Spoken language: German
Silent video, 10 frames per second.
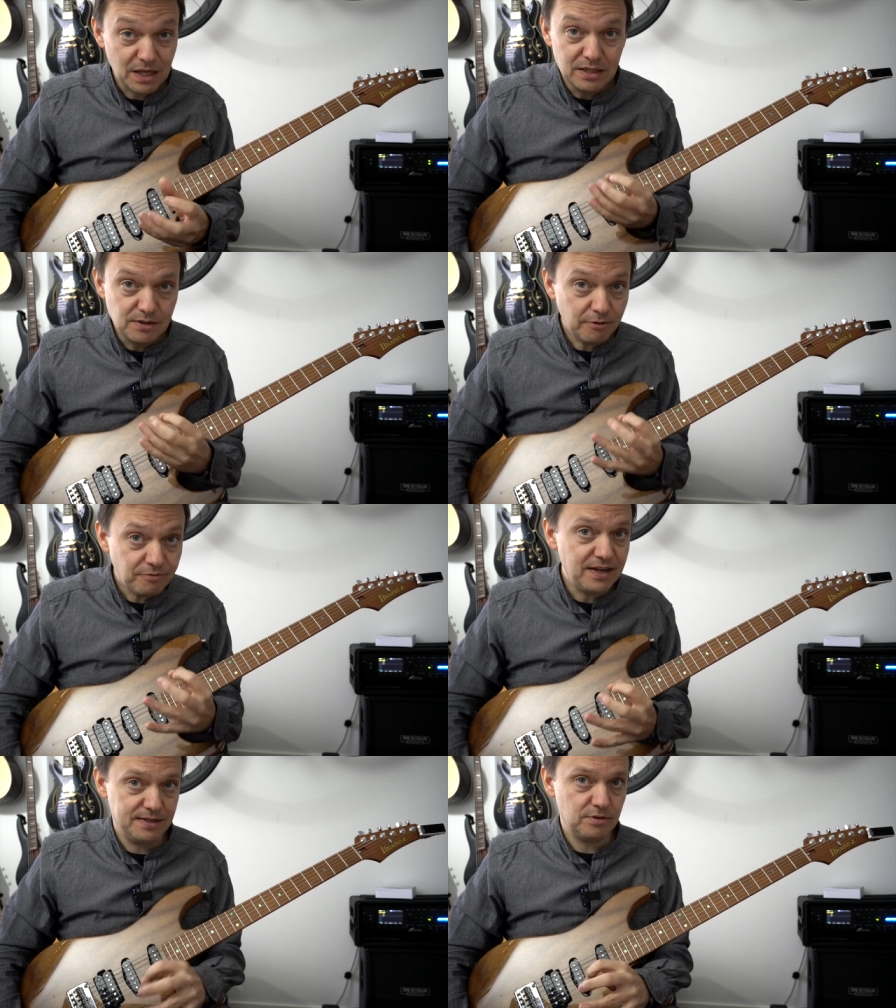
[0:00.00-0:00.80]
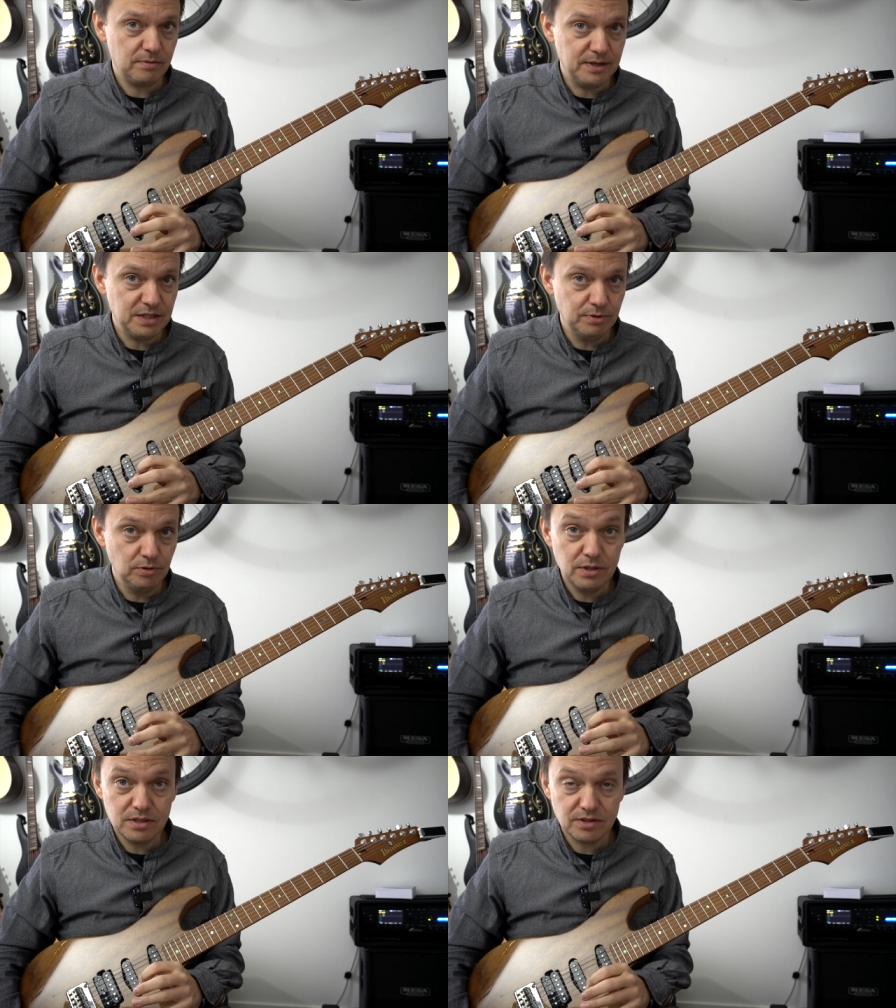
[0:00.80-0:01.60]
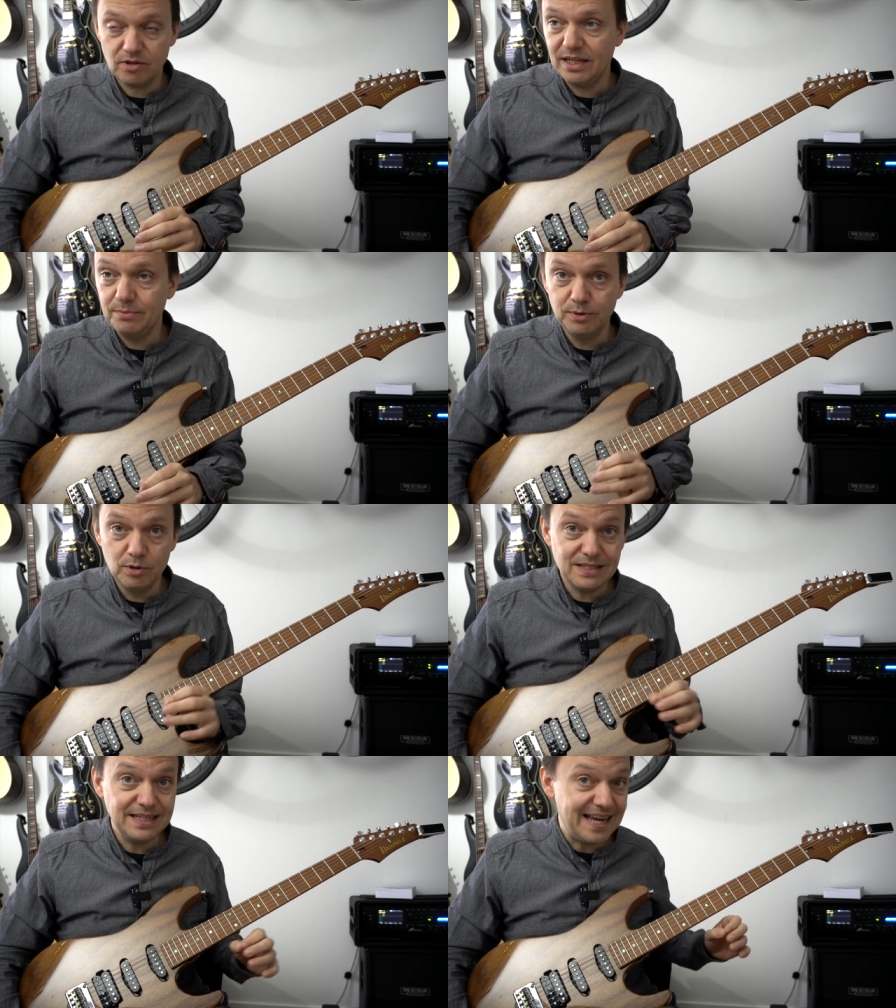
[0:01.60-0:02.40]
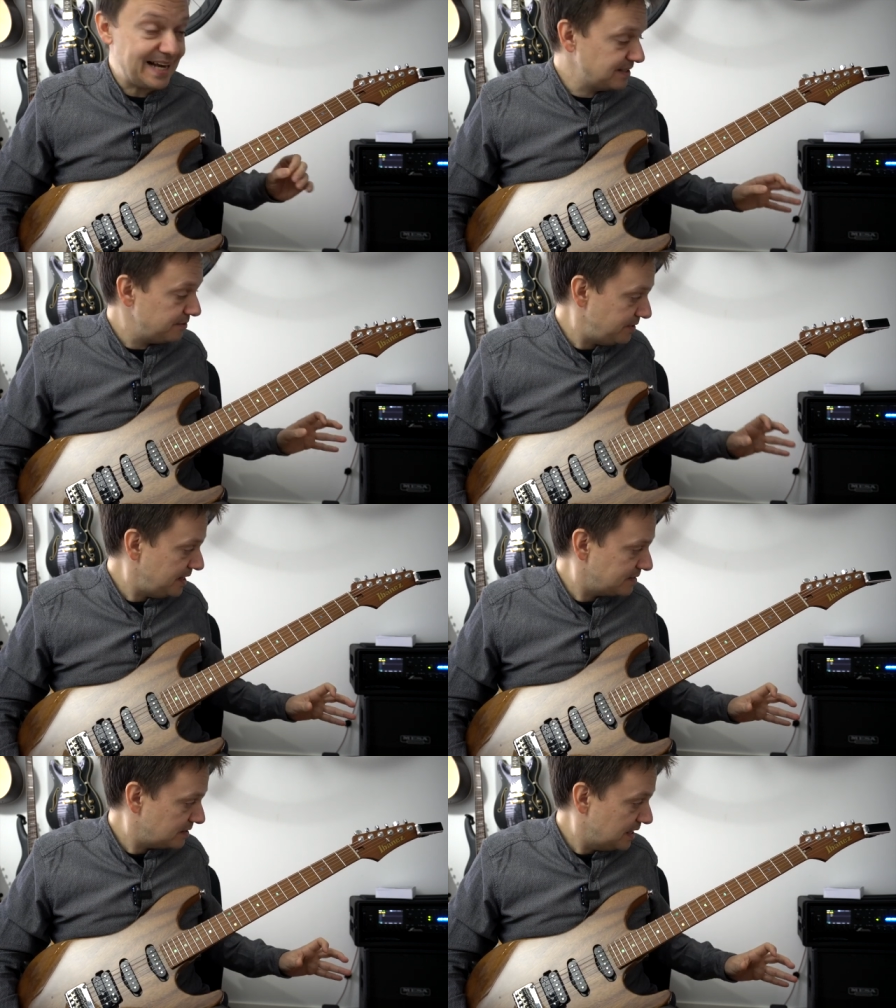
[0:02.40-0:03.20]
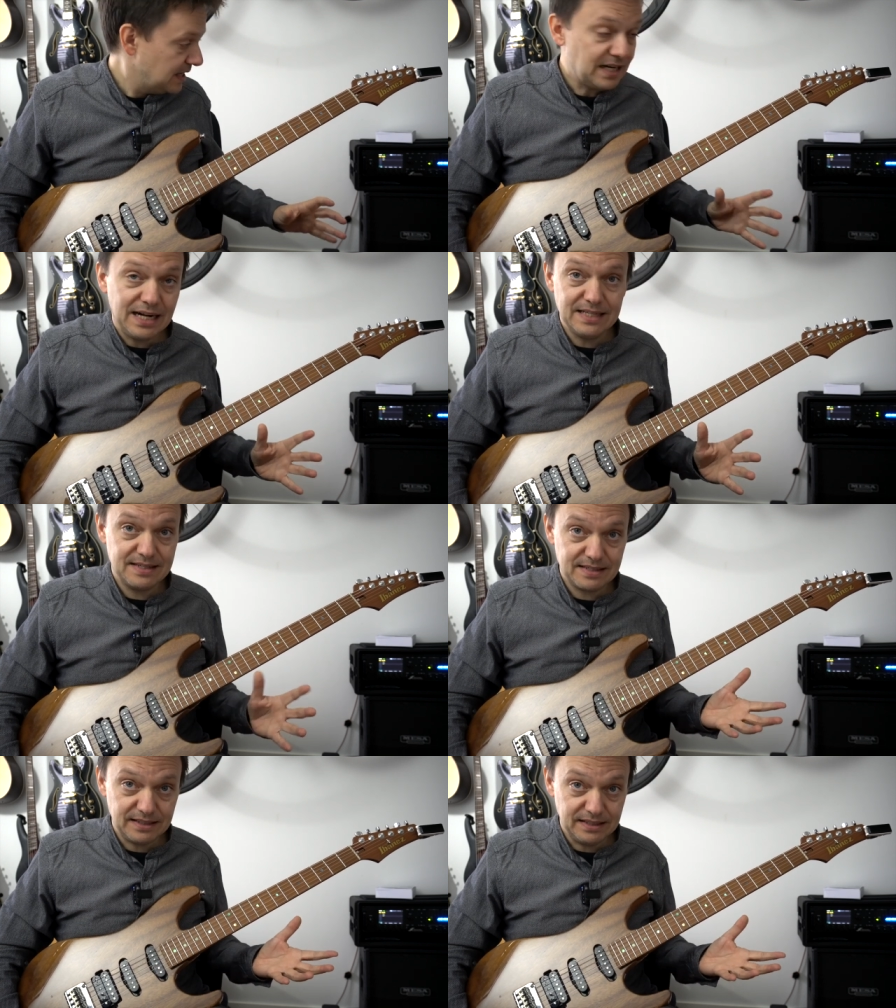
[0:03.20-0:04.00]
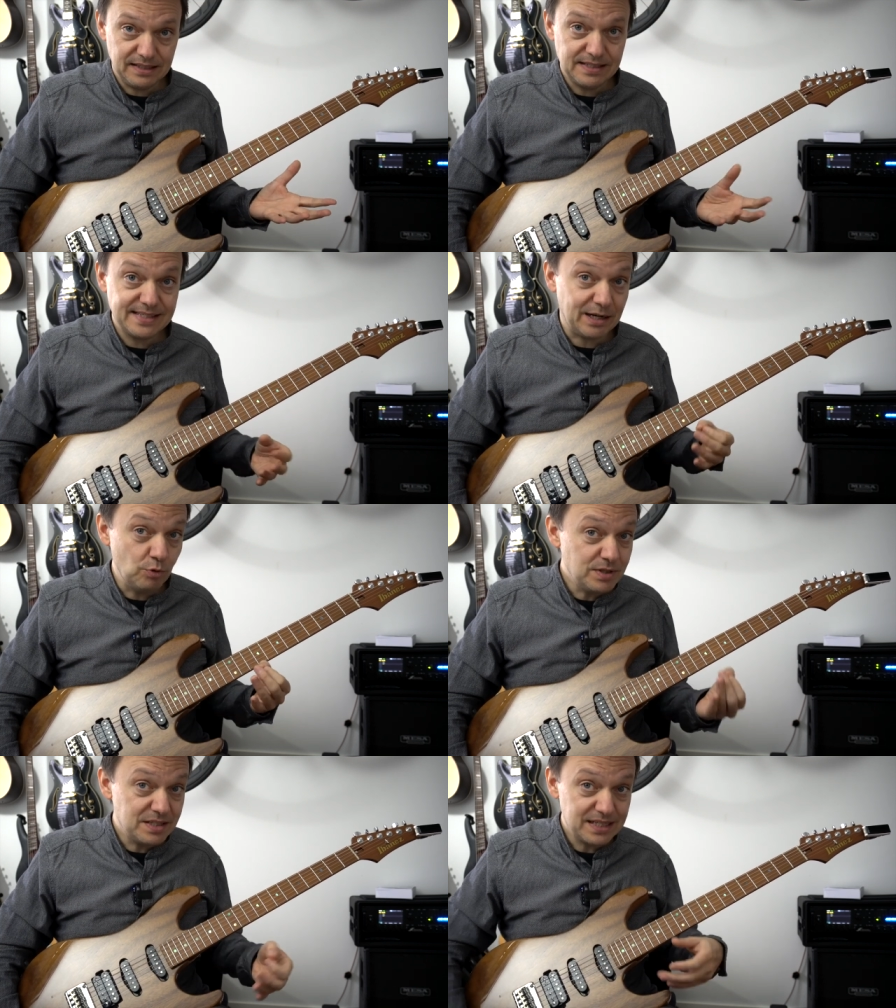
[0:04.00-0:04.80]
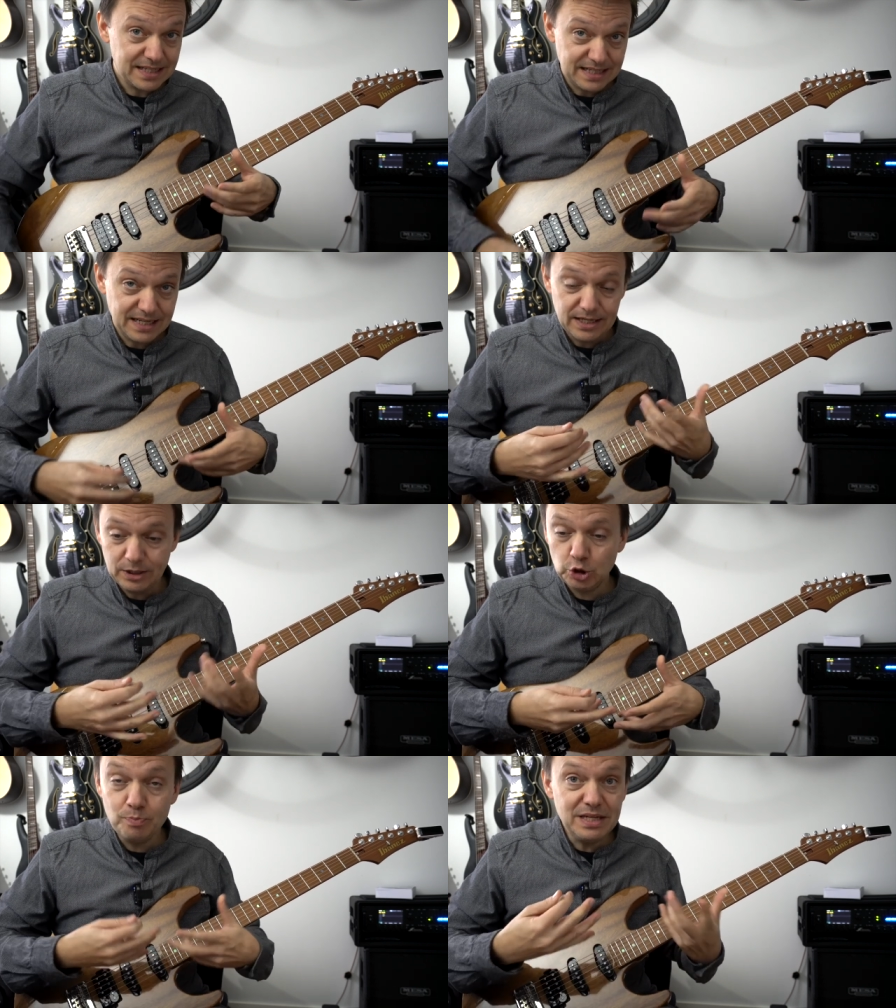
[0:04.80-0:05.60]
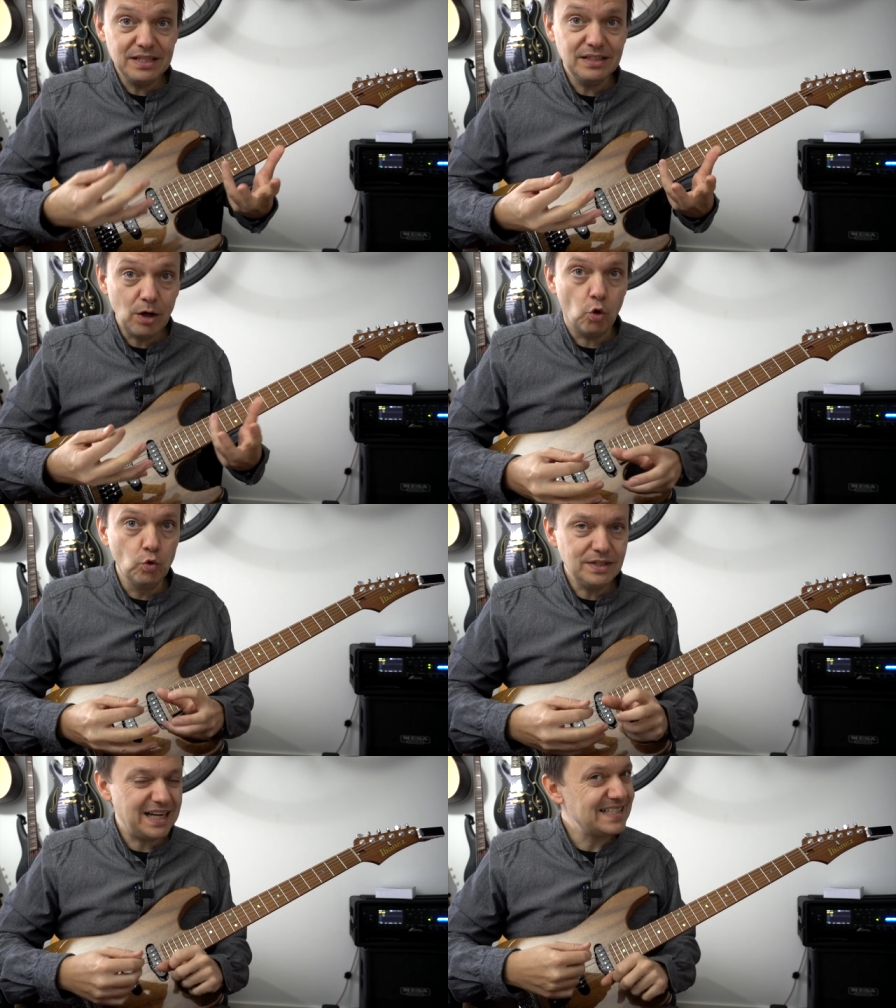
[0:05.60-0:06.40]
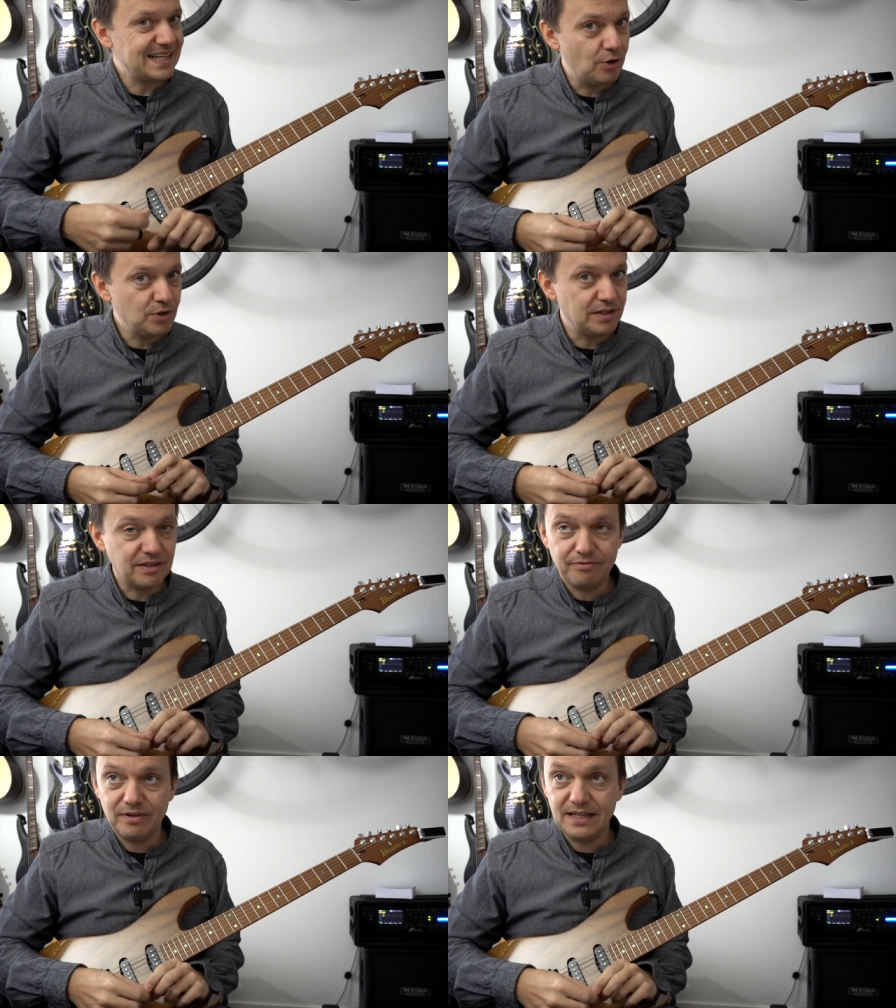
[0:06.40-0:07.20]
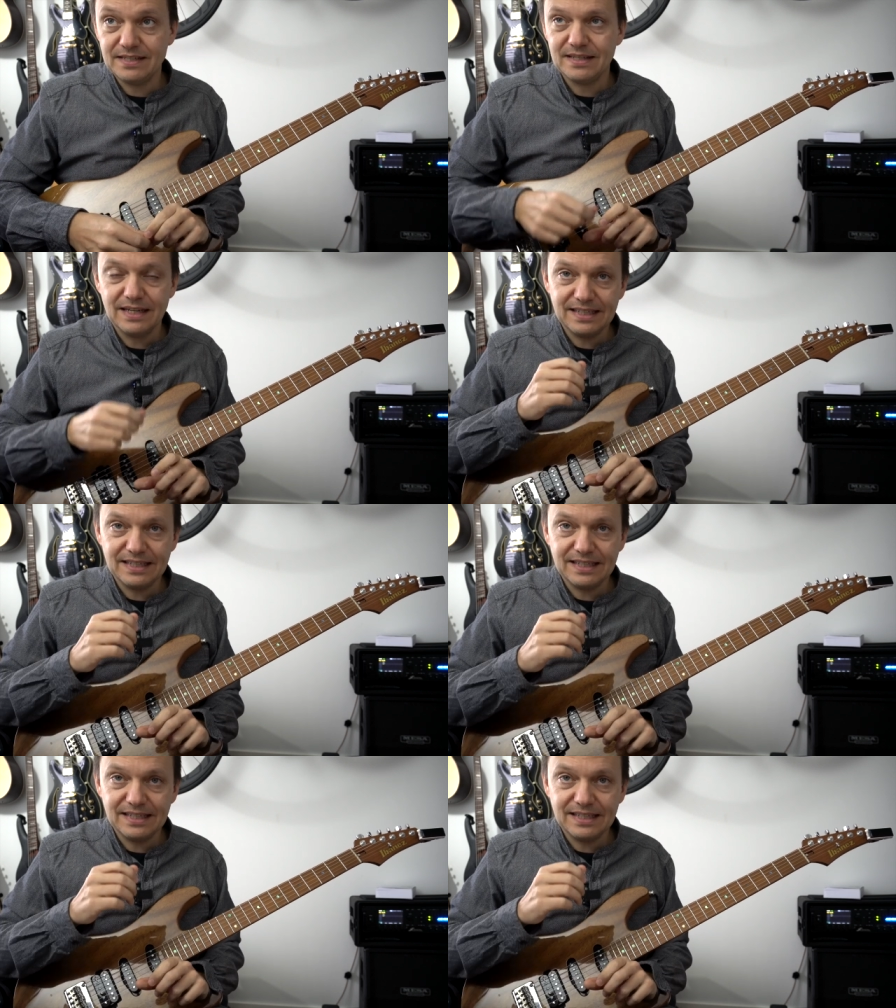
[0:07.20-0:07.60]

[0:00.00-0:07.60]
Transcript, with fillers: Softwareinstrumente benutzt, sondern benutzt den XFX als äh, Soundschmiede und als Audiointerface.